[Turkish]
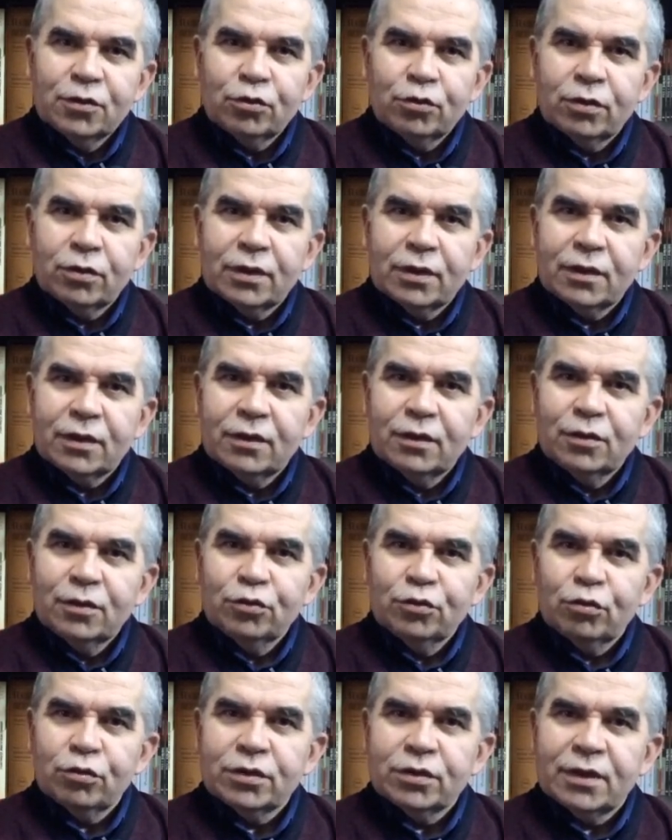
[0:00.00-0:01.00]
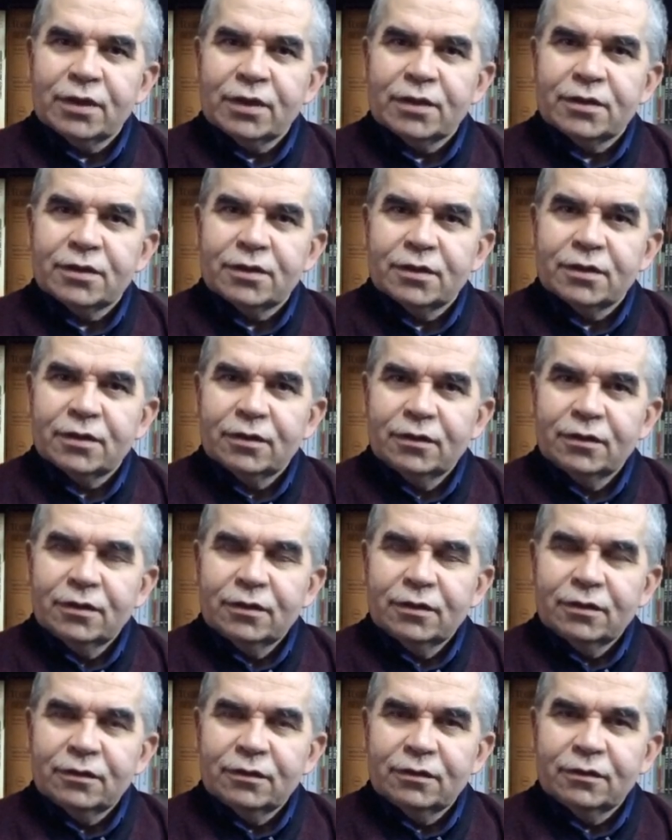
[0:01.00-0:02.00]
Sonra çok sert
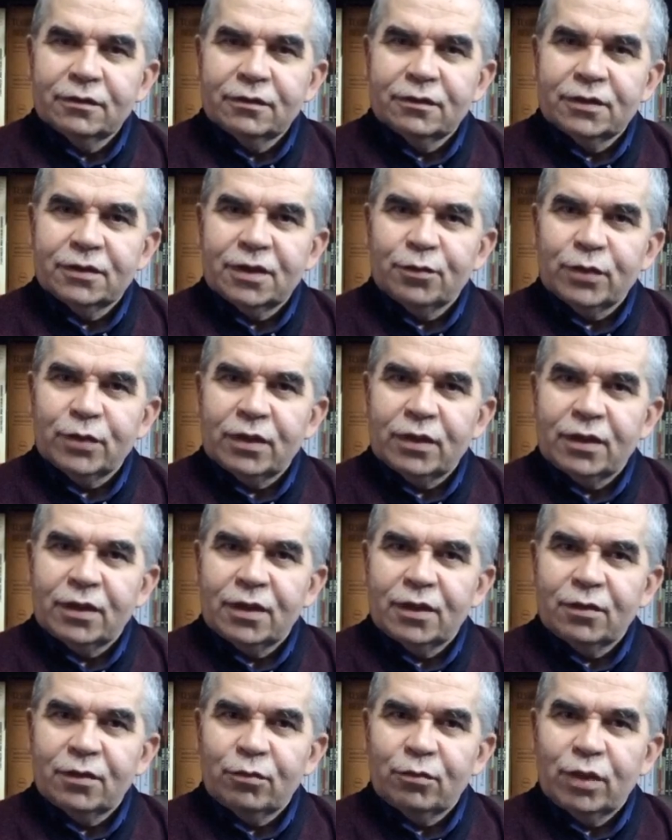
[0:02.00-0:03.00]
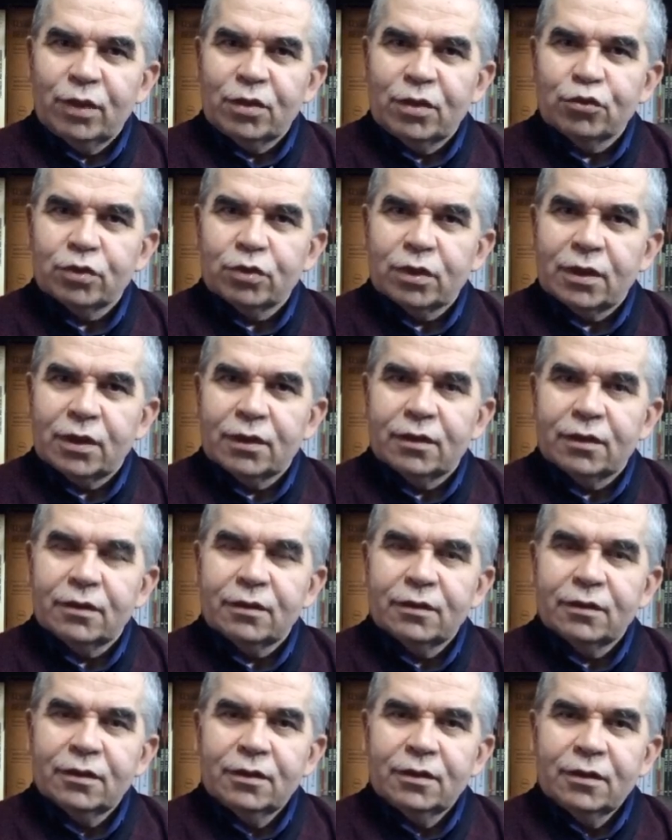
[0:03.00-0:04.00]
e, tepkilere maruz
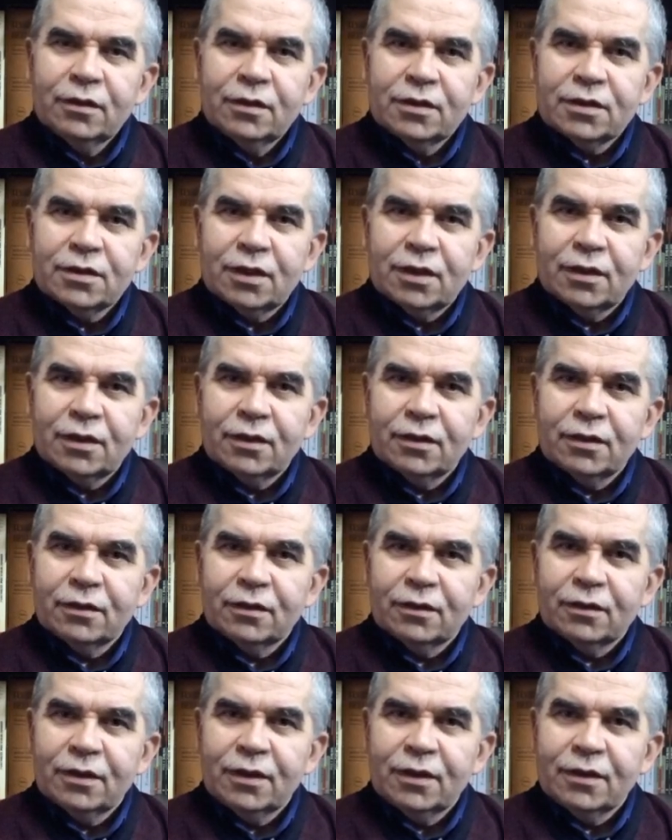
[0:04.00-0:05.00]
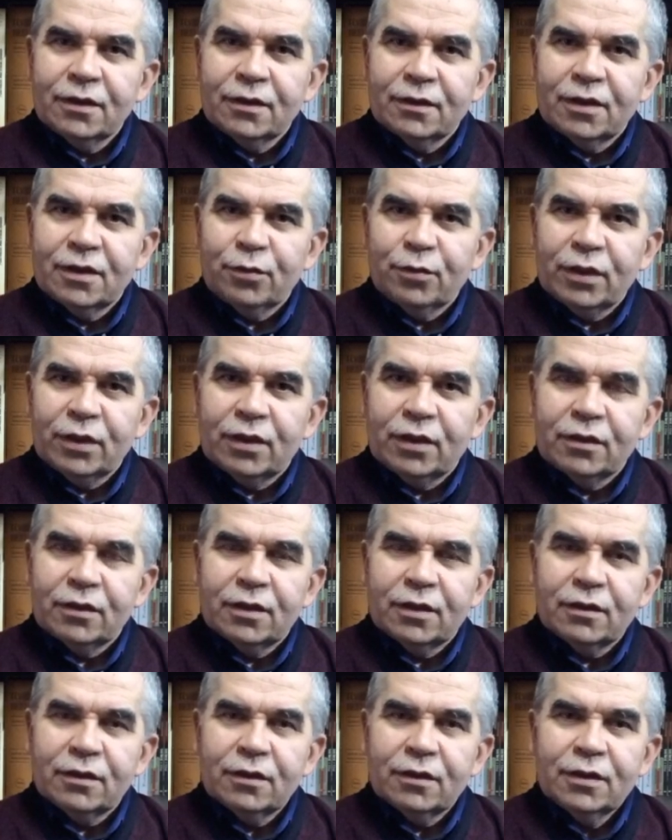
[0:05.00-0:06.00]
kaldı sarayın en
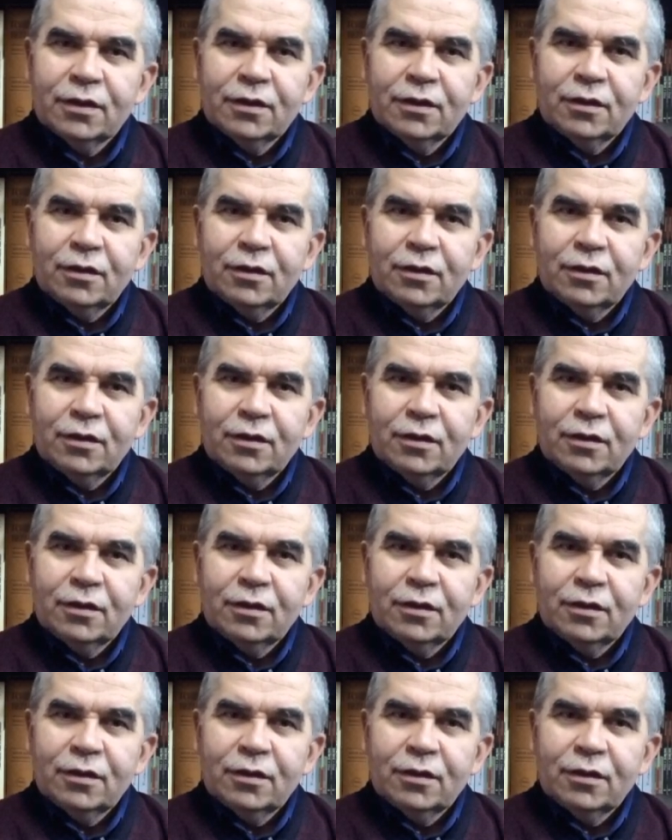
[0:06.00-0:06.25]
tepelerinden.